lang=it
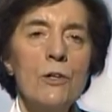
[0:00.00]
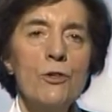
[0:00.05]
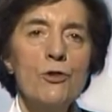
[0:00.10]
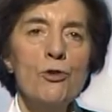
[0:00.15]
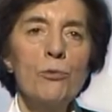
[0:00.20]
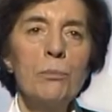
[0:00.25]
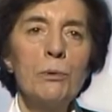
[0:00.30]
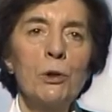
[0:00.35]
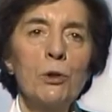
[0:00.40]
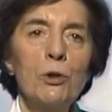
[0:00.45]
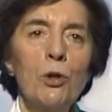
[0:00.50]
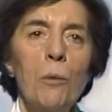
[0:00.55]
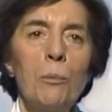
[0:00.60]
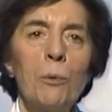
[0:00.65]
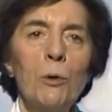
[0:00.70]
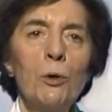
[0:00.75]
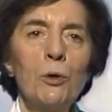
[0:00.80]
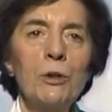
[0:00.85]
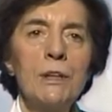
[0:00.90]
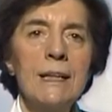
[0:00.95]
Subito
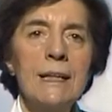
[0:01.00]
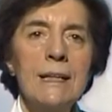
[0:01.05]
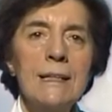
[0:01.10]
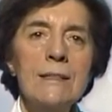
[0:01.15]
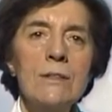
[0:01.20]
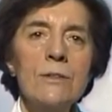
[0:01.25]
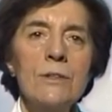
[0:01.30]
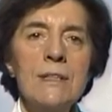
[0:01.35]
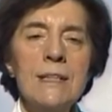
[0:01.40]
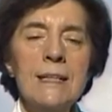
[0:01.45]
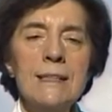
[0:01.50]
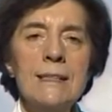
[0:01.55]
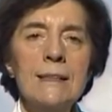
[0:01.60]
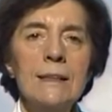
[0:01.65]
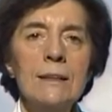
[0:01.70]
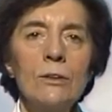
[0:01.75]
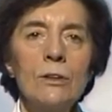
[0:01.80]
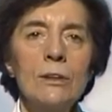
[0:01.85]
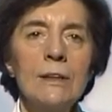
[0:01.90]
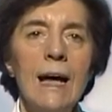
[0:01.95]
dopo l'ordinazione
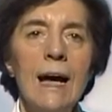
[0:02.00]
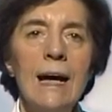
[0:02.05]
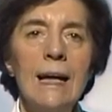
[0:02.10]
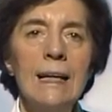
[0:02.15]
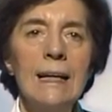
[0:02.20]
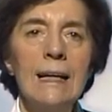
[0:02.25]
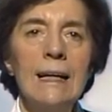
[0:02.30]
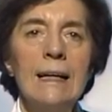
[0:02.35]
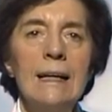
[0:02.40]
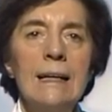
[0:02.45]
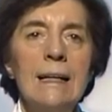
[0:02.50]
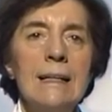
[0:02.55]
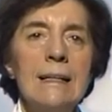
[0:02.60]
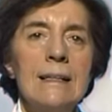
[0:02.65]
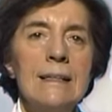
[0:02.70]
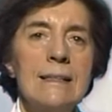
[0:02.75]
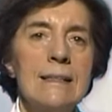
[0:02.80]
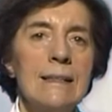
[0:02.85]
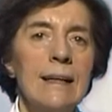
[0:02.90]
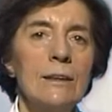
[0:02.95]
sacerdotale
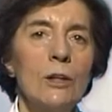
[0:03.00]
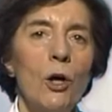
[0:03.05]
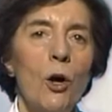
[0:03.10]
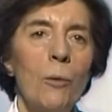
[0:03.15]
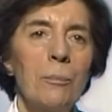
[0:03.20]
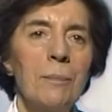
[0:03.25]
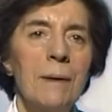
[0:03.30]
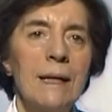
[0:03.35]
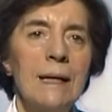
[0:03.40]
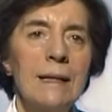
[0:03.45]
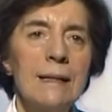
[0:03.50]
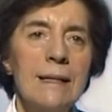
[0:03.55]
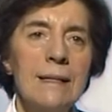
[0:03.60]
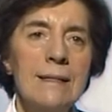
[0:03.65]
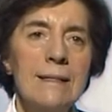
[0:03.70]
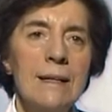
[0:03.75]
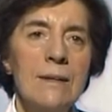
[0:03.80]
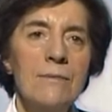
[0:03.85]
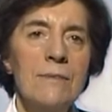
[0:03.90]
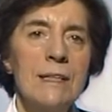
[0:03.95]
si adopera
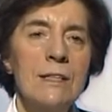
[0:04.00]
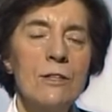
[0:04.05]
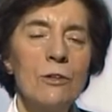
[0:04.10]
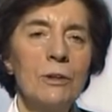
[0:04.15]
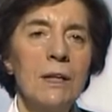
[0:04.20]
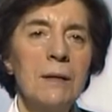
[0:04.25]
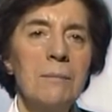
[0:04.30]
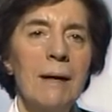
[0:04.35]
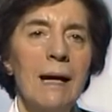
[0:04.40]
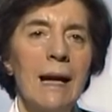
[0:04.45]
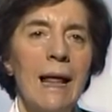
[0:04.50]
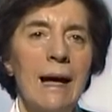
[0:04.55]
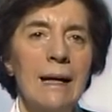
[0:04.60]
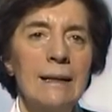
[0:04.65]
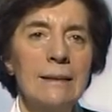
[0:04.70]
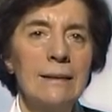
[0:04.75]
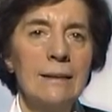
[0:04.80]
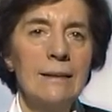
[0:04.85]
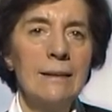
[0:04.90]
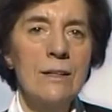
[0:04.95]
nel servizio dei
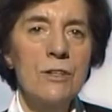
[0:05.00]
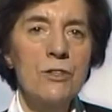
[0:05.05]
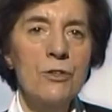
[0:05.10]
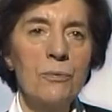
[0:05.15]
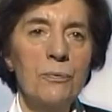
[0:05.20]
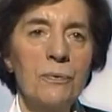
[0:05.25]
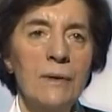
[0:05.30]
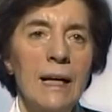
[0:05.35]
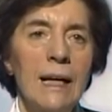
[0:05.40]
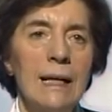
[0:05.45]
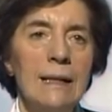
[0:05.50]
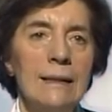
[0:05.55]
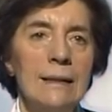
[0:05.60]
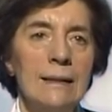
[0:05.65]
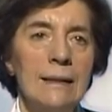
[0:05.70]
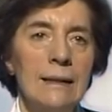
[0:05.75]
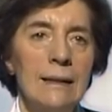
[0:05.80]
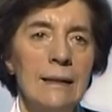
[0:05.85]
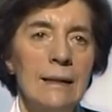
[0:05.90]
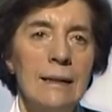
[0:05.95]
malati e dei
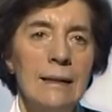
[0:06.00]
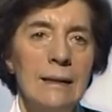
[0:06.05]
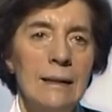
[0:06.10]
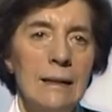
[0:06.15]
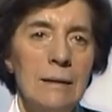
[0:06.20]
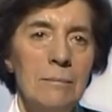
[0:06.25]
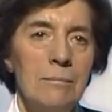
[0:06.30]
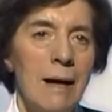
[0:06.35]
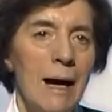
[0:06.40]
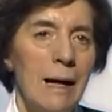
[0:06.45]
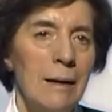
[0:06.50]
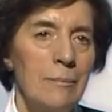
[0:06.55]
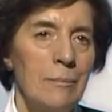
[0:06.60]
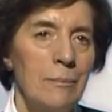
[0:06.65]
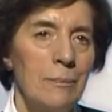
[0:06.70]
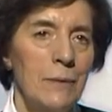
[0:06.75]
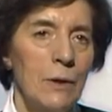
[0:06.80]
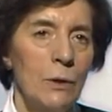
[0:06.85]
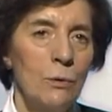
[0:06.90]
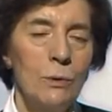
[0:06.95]
sofferenti, ma
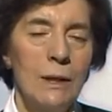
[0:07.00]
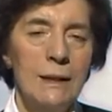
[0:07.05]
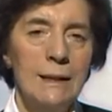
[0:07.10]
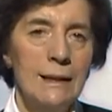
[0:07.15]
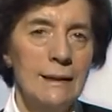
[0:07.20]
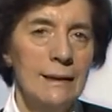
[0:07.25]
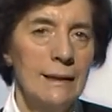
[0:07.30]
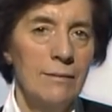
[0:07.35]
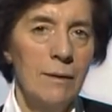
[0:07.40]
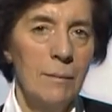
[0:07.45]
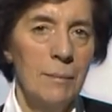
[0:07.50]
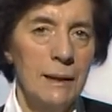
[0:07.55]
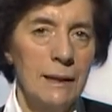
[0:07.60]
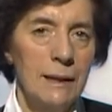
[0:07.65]
un'attrattiva